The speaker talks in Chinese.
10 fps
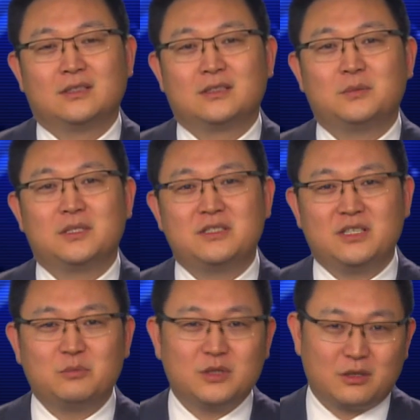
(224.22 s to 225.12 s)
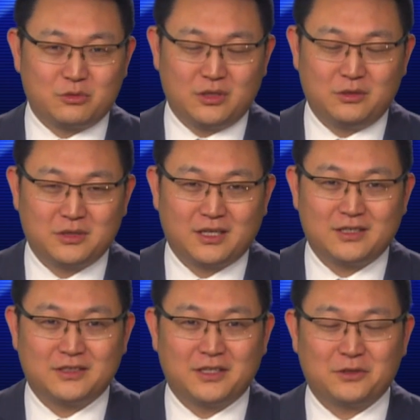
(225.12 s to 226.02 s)
那么节目到最后呢？
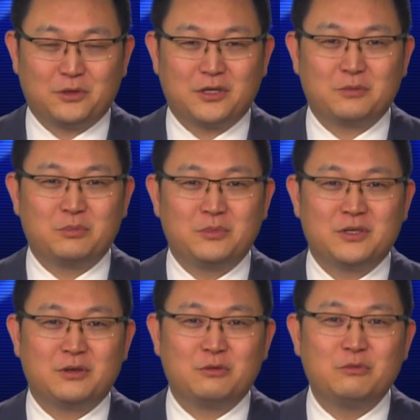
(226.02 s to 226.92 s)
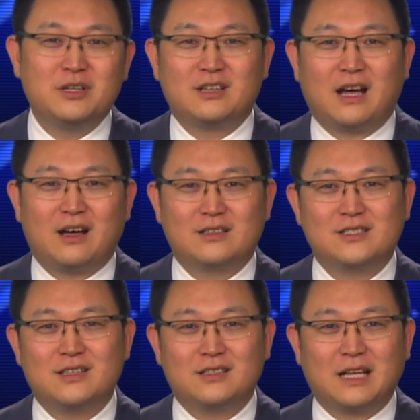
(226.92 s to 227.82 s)
可能很多人要问了啊，
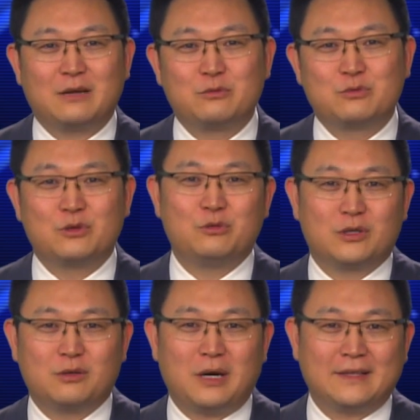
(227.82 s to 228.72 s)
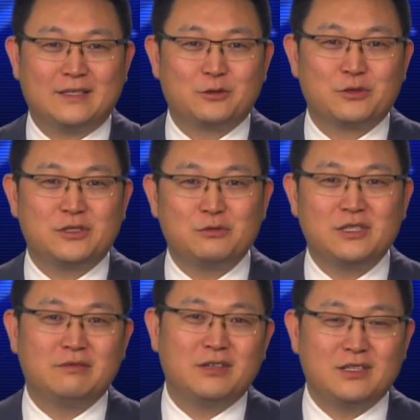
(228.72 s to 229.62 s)
现在大陆最火的话题就是修
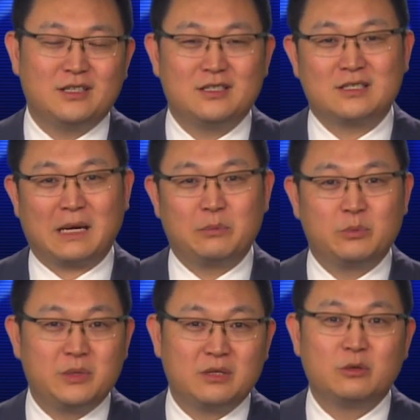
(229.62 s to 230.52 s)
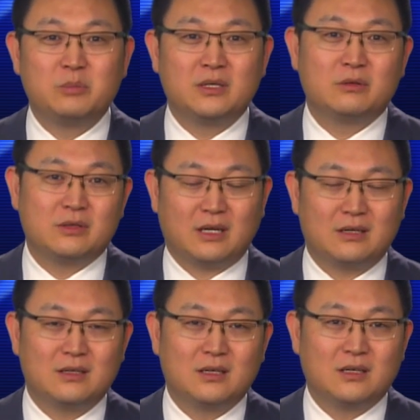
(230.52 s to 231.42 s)
信问题，你咋不评论评论
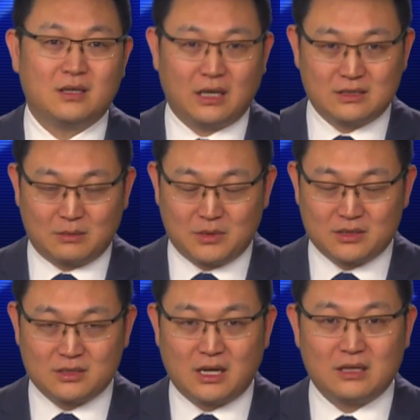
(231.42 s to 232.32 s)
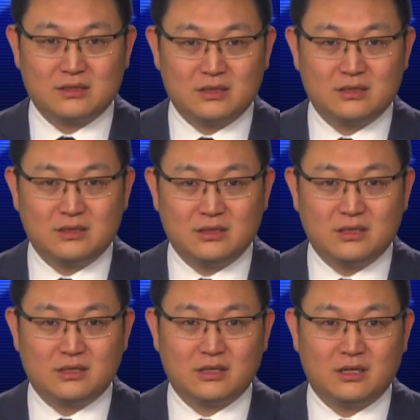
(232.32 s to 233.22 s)
呢？哎，咱们上个星期
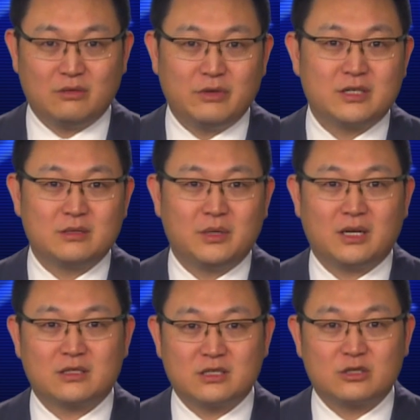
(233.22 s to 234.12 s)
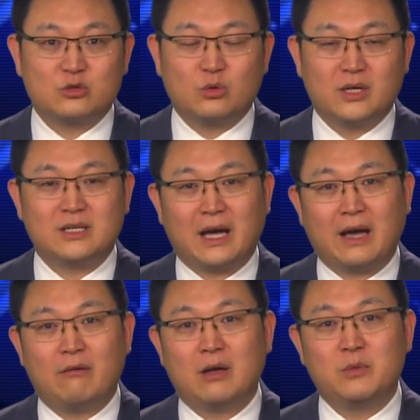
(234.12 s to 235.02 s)
的这个微视频是说了一下
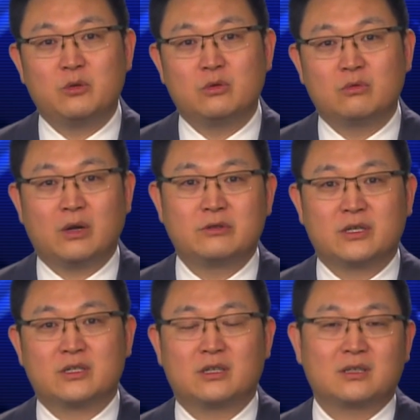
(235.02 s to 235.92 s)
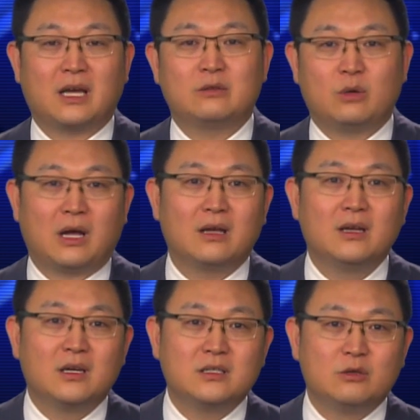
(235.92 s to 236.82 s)
海外民运关于这个事儿的态度啊，
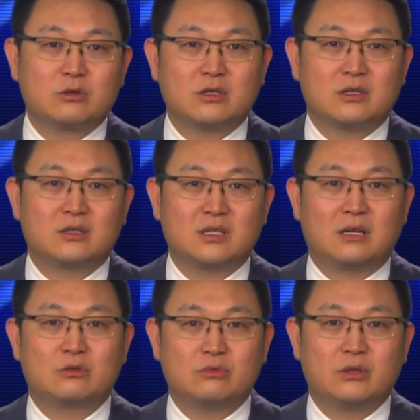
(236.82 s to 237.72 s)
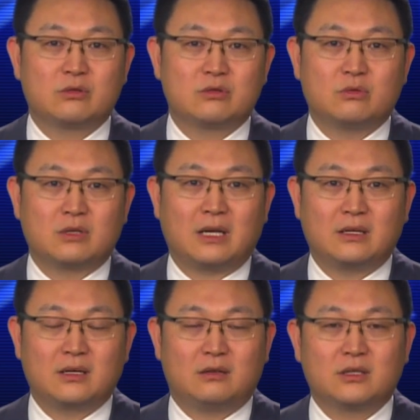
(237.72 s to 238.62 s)
又是上书又是座谈
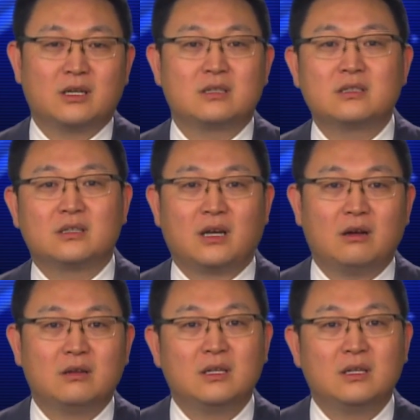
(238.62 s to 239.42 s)
的，搞得很热闹。